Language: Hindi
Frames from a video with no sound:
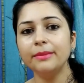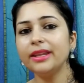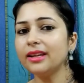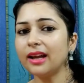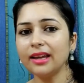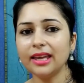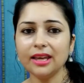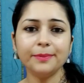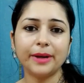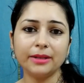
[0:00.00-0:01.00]
मैंने कहा
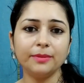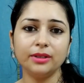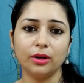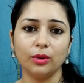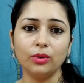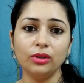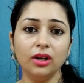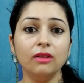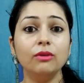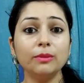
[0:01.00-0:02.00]
एक बात बताओ
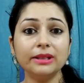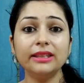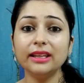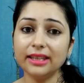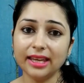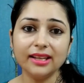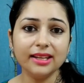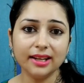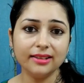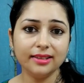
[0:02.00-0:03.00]
वो बंदी
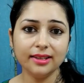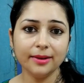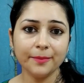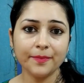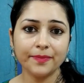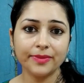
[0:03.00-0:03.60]
अकेली रहती है